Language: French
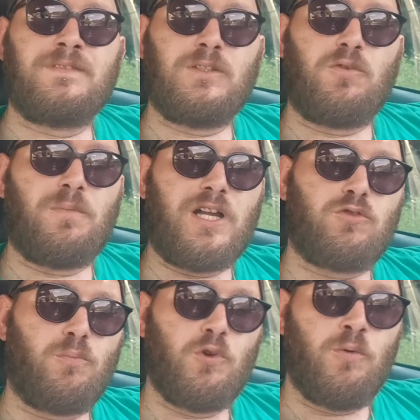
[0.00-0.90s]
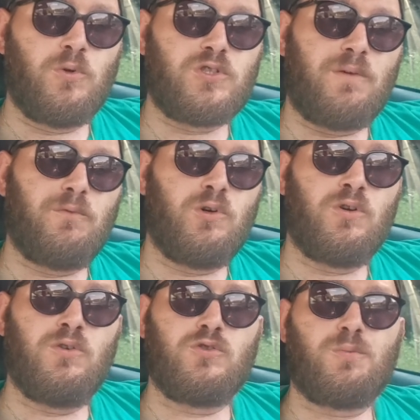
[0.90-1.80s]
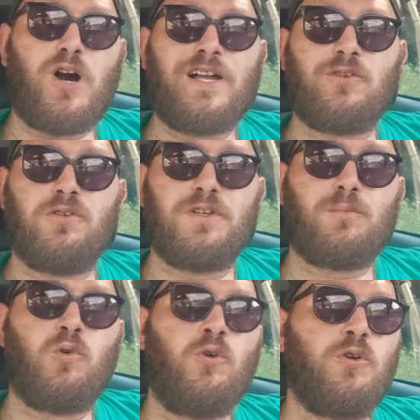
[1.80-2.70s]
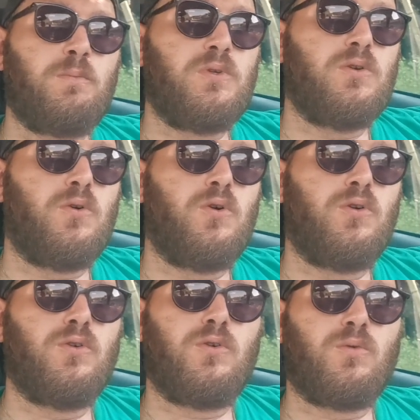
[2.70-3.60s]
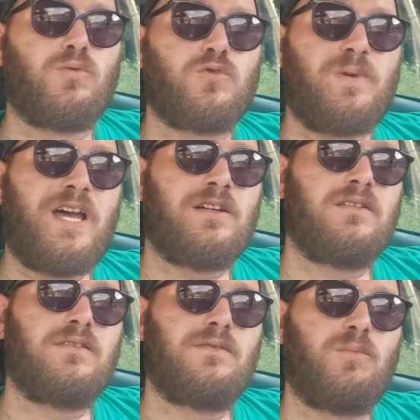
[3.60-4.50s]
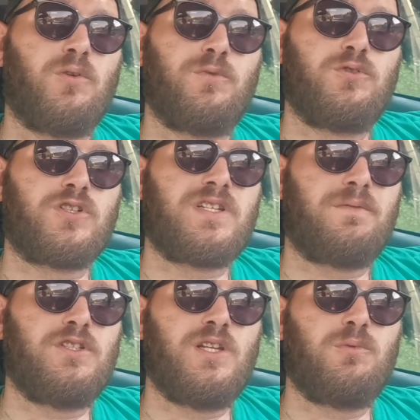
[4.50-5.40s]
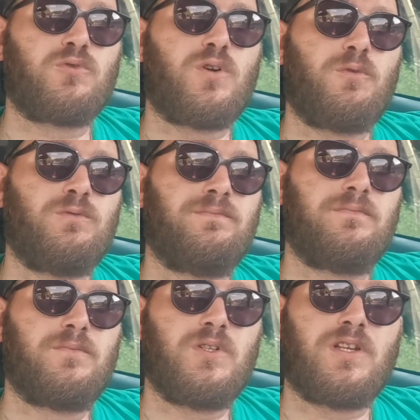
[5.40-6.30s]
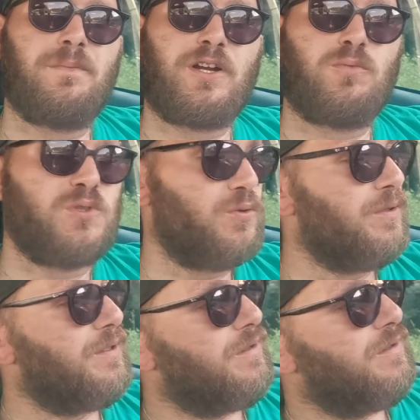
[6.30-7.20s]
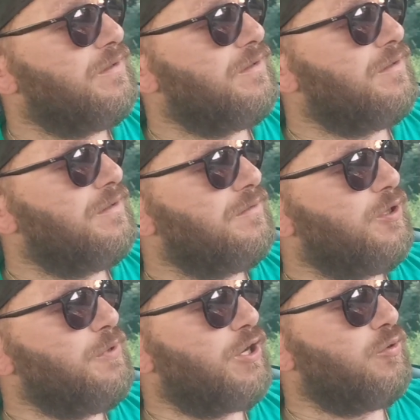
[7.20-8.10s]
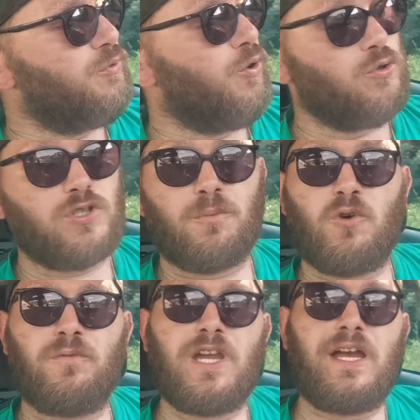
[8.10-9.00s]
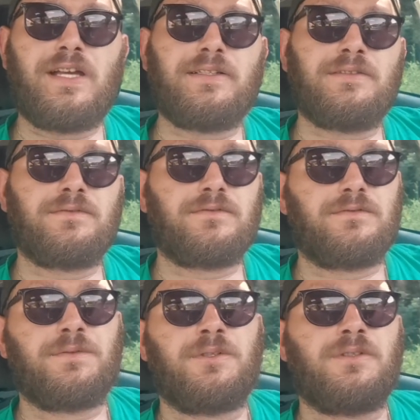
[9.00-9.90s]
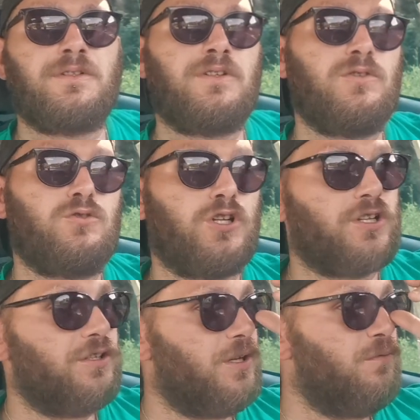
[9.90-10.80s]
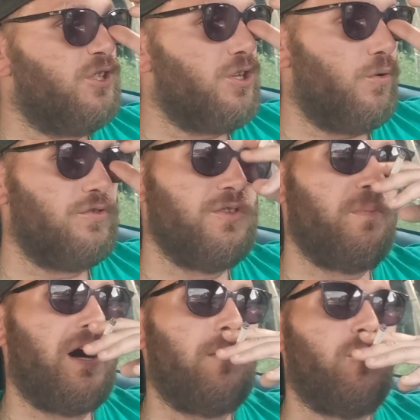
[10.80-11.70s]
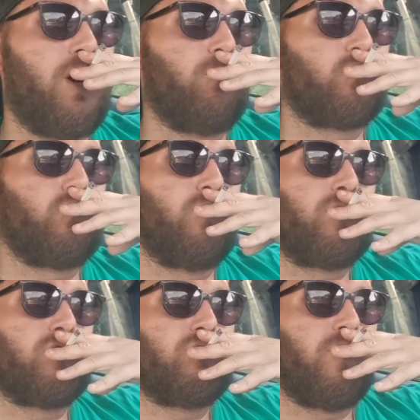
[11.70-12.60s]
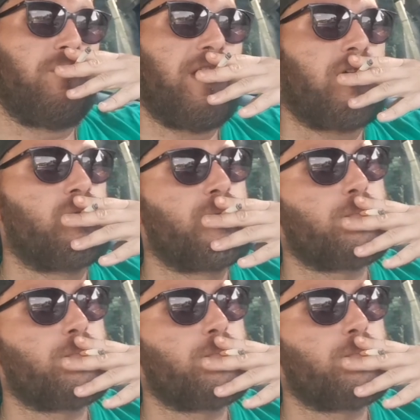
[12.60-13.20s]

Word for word: Donc, bah, tant mieux. Moi, ça me vaut. Euh, je prends un go avec moi et puis euh, on se barre. On prend une voiture de service et puis on s'en va. C'est très bien comme ça. Très bien comme ça. Ça me convient. Je suis en train de réfléchir aussi par rapport à mon choix que je dois faire.